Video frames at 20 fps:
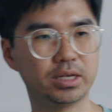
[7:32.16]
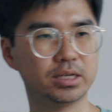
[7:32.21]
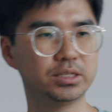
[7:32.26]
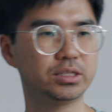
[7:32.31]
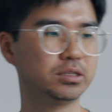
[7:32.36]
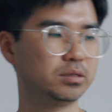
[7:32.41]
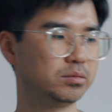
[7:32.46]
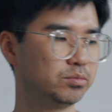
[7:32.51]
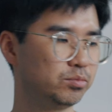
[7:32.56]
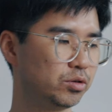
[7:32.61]

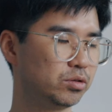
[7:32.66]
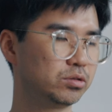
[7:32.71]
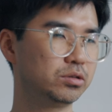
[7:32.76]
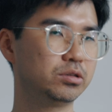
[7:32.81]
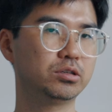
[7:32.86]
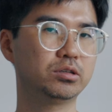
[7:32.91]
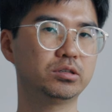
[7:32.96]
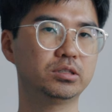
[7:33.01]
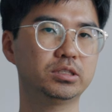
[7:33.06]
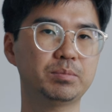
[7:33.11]
사실
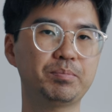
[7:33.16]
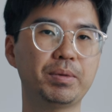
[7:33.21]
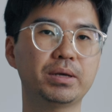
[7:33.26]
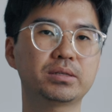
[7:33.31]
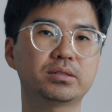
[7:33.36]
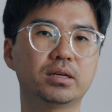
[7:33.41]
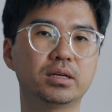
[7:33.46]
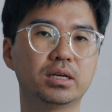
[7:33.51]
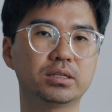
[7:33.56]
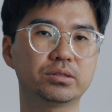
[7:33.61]
그
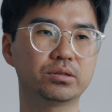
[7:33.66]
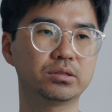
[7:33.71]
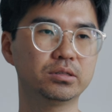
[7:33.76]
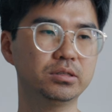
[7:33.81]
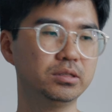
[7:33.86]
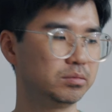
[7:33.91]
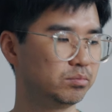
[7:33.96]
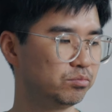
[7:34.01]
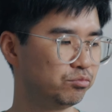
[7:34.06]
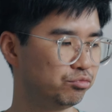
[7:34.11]

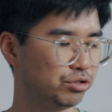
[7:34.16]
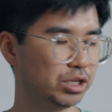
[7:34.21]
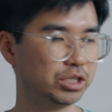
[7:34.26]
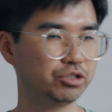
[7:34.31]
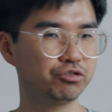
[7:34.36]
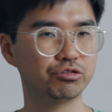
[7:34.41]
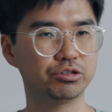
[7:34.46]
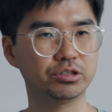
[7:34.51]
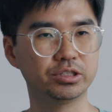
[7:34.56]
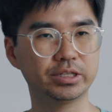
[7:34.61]
스펙상에서는
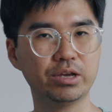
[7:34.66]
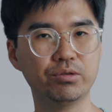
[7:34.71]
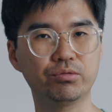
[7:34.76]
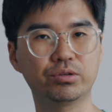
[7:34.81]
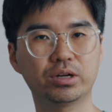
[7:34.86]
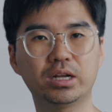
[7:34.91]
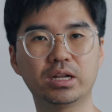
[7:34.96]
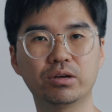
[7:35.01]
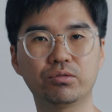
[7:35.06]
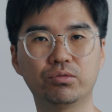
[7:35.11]
무게추를
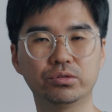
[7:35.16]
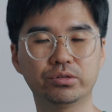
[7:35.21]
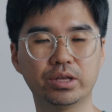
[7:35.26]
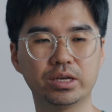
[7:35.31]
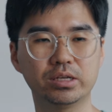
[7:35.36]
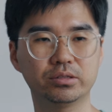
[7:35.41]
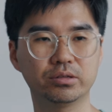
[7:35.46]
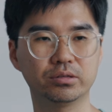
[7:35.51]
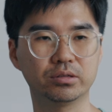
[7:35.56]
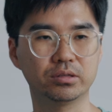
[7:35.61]
사용을 하라고
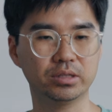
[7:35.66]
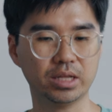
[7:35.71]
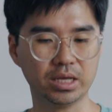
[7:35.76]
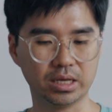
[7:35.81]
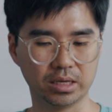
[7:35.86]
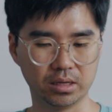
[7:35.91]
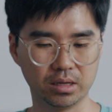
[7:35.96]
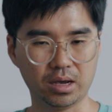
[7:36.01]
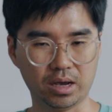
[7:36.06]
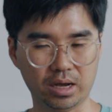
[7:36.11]
돼
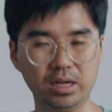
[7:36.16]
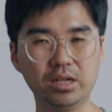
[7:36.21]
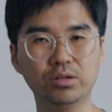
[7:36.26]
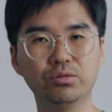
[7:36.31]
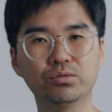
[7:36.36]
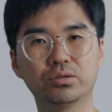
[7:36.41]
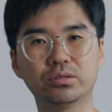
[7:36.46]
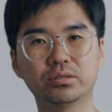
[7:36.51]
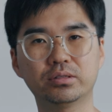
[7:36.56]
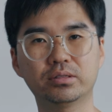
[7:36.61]
있었는데 안
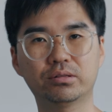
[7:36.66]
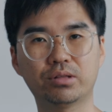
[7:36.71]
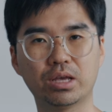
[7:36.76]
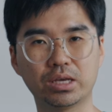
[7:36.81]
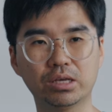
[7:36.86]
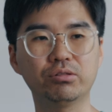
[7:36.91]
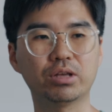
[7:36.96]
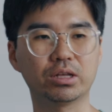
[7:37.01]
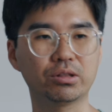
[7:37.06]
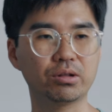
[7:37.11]
해도
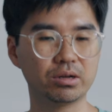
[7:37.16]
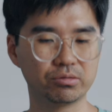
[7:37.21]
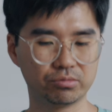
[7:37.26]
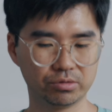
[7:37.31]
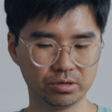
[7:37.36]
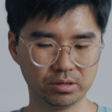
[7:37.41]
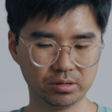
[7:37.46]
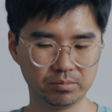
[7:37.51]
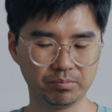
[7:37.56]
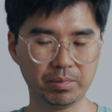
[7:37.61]
되긴
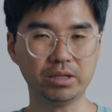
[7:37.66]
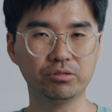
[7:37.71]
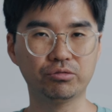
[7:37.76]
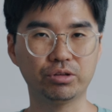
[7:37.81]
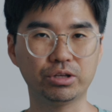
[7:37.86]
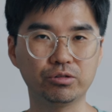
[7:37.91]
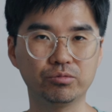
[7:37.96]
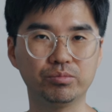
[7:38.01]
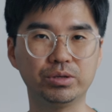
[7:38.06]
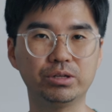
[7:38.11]
되더라고요. 맨
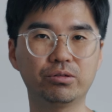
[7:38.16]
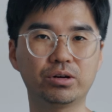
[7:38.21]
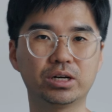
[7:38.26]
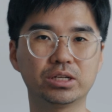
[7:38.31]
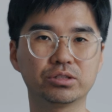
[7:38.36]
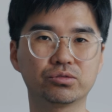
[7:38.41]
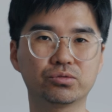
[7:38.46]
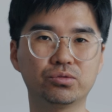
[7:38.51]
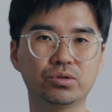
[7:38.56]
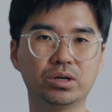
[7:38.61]
뒤로
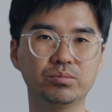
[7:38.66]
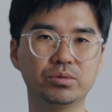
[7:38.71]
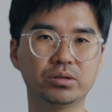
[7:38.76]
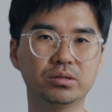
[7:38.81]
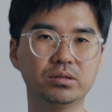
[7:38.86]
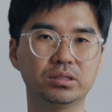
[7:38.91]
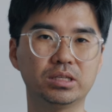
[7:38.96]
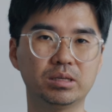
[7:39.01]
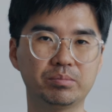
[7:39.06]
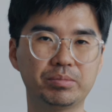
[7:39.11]
밀어가지고
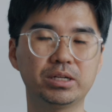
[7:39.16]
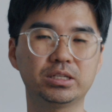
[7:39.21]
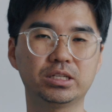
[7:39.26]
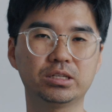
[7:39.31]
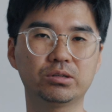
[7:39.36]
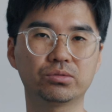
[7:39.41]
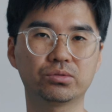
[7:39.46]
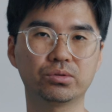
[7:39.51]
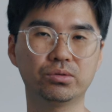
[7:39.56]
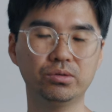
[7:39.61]
하면은
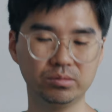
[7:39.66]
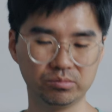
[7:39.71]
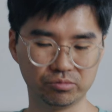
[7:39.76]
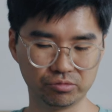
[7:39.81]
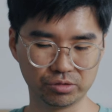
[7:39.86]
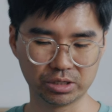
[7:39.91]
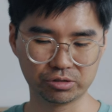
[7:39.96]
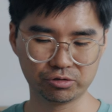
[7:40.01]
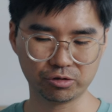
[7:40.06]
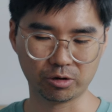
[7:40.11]
2875도
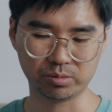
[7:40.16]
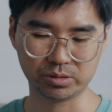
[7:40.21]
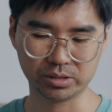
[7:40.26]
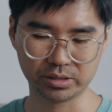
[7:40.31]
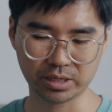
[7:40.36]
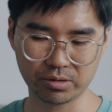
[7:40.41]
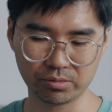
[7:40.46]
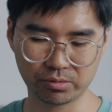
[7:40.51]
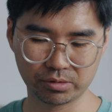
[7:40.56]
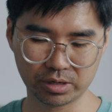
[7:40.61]
무게추 없이
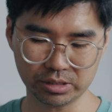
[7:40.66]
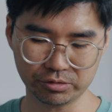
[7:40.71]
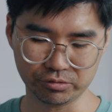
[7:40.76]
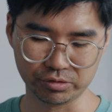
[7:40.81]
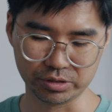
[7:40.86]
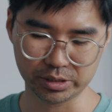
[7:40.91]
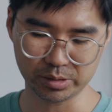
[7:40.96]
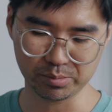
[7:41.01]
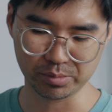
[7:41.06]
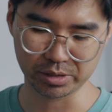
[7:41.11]
사용을 할 수
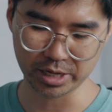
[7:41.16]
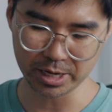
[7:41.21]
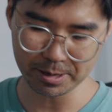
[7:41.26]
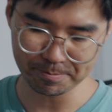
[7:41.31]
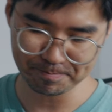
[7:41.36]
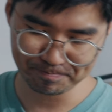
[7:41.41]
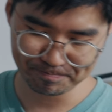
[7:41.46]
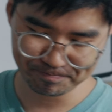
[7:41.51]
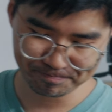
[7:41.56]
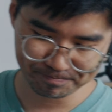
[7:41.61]

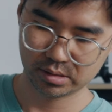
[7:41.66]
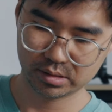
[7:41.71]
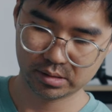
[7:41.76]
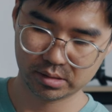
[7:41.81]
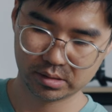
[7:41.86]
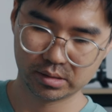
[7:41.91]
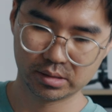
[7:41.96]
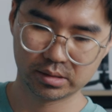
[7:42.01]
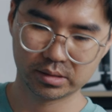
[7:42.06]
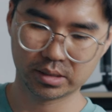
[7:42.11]
있습니다.
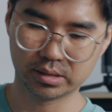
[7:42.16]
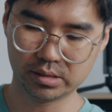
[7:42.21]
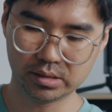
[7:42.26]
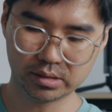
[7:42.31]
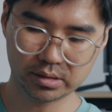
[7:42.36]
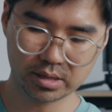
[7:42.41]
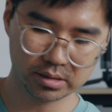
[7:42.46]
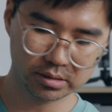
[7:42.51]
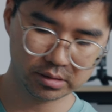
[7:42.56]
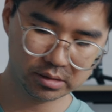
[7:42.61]
자,
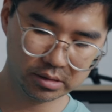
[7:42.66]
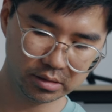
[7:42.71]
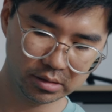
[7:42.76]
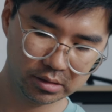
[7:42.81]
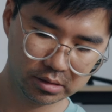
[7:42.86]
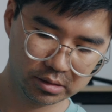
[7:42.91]
일단은